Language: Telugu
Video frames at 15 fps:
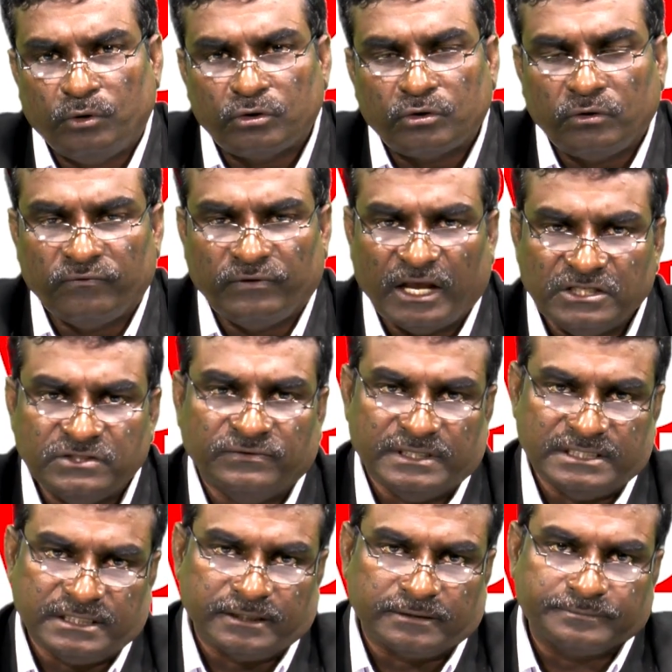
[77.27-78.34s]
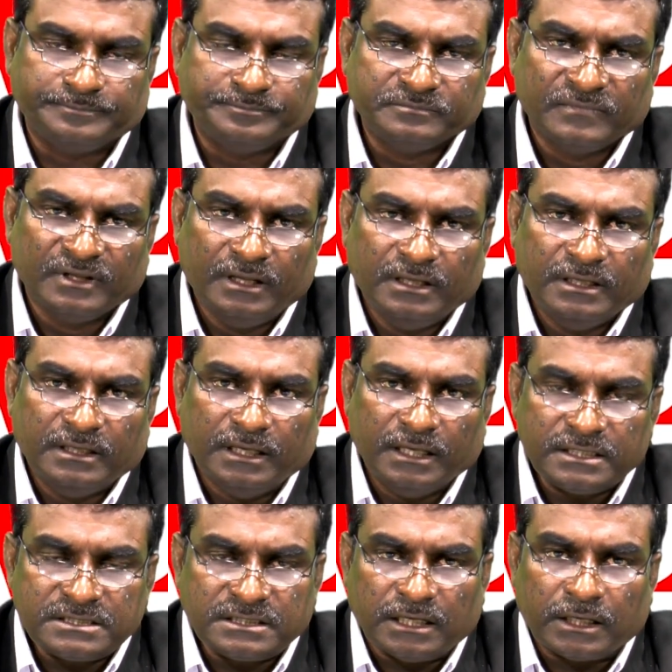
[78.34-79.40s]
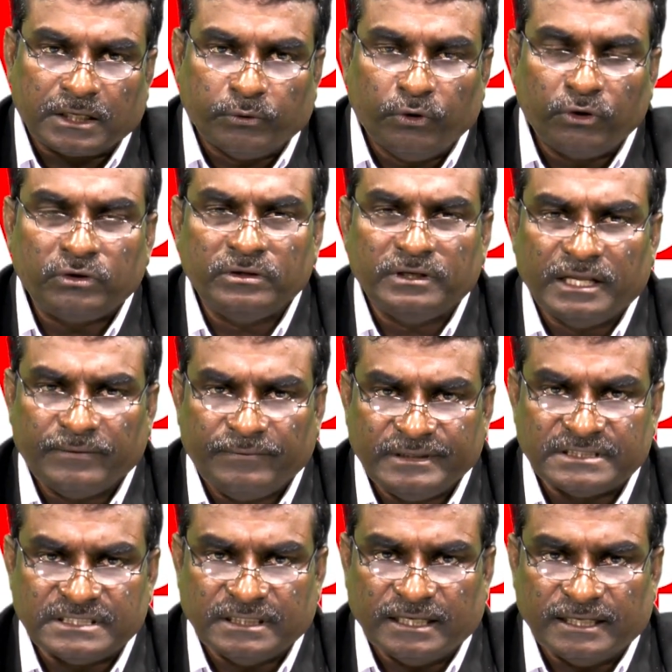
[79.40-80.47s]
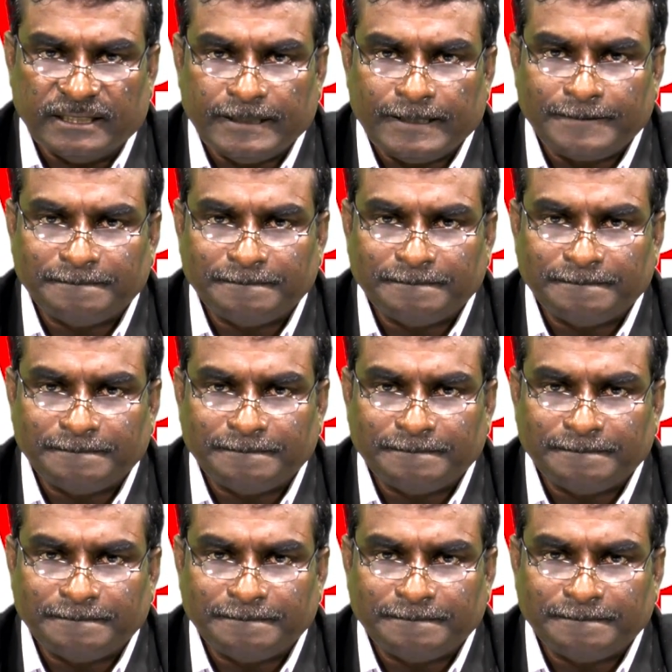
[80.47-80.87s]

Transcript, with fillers: కోర్టులు వ్యాజ్యం వేశారు వేస్తే కోర్టు ఏమొచ్చిందంటే